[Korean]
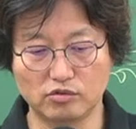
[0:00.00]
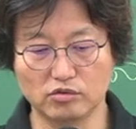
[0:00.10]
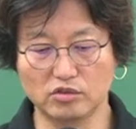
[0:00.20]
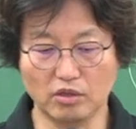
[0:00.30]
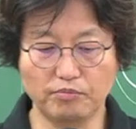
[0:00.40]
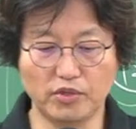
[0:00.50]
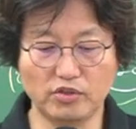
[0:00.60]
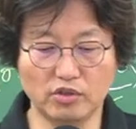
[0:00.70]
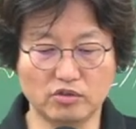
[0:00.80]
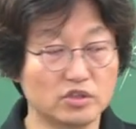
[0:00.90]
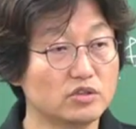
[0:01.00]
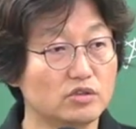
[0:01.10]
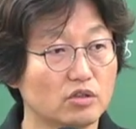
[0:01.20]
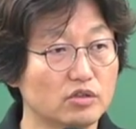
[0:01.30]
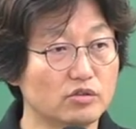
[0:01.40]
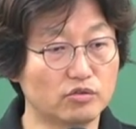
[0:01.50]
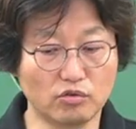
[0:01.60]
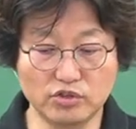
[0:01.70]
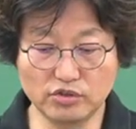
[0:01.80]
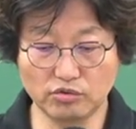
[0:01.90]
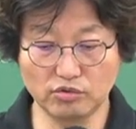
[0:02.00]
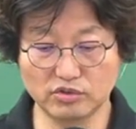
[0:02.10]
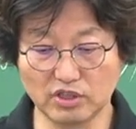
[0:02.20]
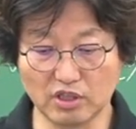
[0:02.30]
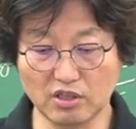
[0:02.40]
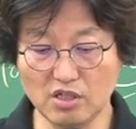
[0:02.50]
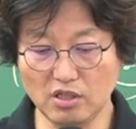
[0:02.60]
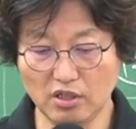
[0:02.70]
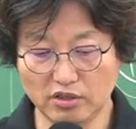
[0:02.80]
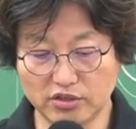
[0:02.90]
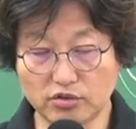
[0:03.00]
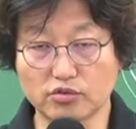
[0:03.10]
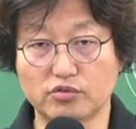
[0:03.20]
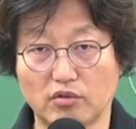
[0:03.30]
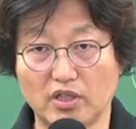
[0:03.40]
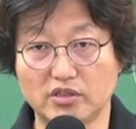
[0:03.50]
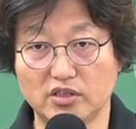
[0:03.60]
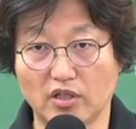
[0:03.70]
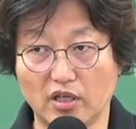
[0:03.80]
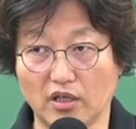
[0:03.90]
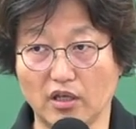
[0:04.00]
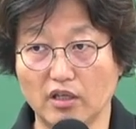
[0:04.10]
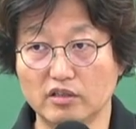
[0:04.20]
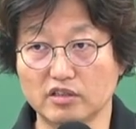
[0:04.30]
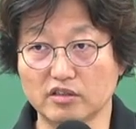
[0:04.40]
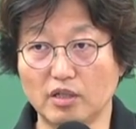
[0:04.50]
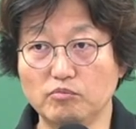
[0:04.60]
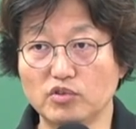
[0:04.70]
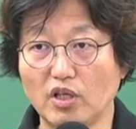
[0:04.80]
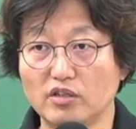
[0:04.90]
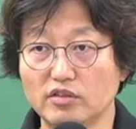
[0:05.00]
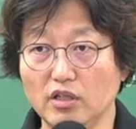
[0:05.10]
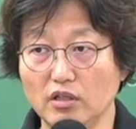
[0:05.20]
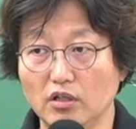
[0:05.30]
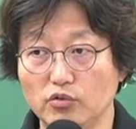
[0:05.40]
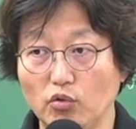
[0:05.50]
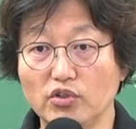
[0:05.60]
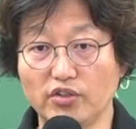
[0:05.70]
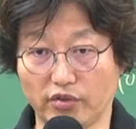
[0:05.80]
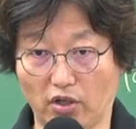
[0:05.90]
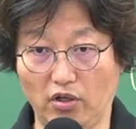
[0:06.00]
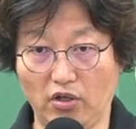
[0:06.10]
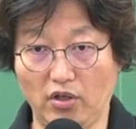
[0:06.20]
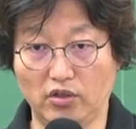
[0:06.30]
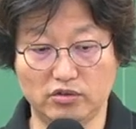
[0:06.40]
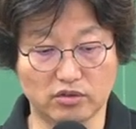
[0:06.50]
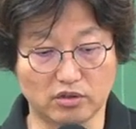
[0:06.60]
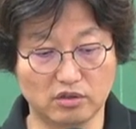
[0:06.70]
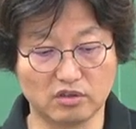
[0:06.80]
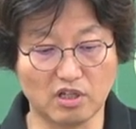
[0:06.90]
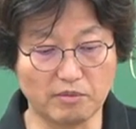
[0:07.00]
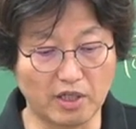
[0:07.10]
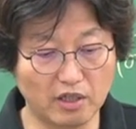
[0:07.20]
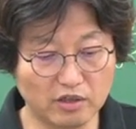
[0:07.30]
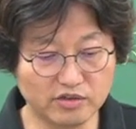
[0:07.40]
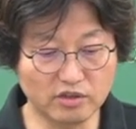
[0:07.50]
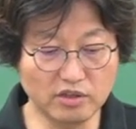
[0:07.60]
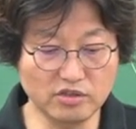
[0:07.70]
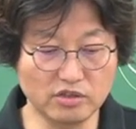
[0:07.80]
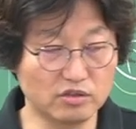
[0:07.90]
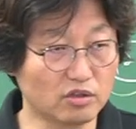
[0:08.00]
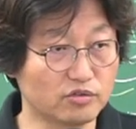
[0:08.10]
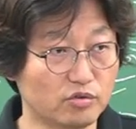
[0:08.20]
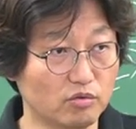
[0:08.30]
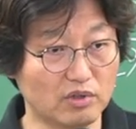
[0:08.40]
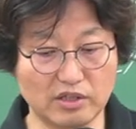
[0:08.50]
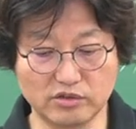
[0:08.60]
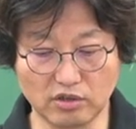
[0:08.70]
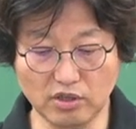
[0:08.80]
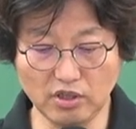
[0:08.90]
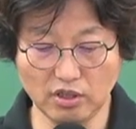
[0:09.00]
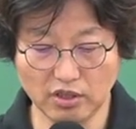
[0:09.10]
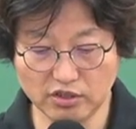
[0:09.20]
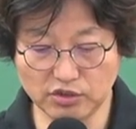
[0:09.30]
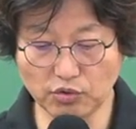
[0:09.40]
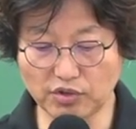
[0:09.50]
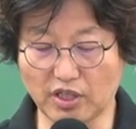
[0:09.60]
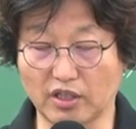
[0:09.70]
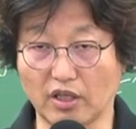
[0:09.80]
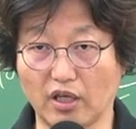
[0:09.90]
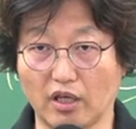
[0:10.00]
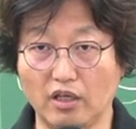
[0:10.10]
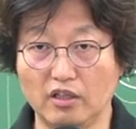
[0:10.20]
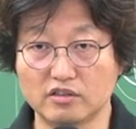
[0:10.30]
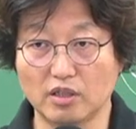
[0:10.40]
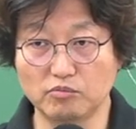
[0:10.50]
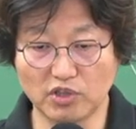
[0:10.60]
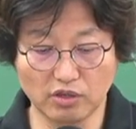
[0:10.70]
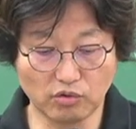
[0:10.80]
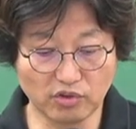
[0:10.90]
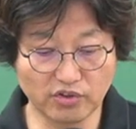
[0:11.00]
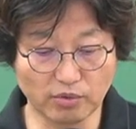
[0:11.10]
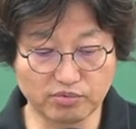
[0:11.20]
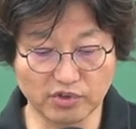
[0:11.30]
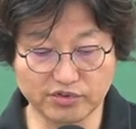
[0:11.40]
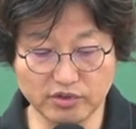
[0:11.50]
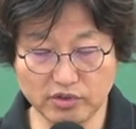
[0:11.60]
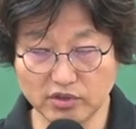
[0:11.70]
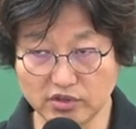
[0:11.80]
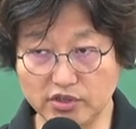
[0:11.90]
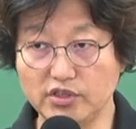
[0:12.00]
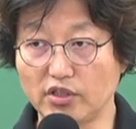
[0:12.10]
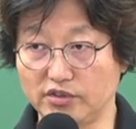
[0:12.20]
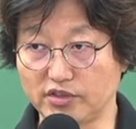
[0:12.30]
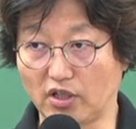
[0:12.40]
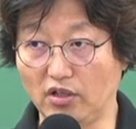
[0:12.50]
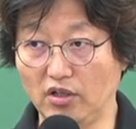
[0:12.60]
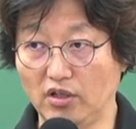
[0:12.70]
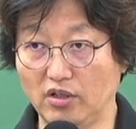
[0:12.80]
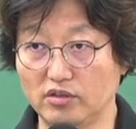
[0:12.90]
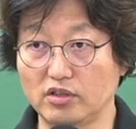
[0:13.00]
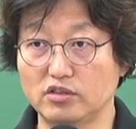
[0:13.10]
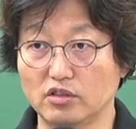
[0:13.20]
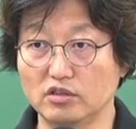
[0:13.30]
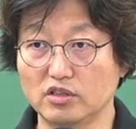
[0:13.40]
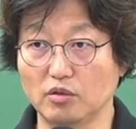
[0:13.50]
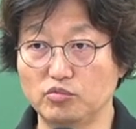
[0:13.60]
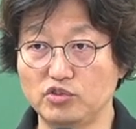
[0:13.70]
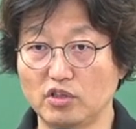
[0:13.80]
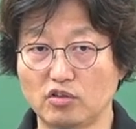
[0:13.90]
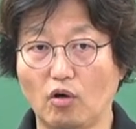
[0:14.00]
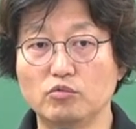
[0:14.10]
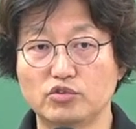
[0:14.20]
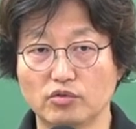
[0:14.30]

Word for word: 축척 변경 신청은 토지 소유자가 지적소관청에게, 자, 3분의 2 이상 동의서, 그죠? 그다음에 승인 신청은 소관청이 시도자에게 3분의 2 동의서 플러스 의결서. 됐죠? 자, 문제이 너무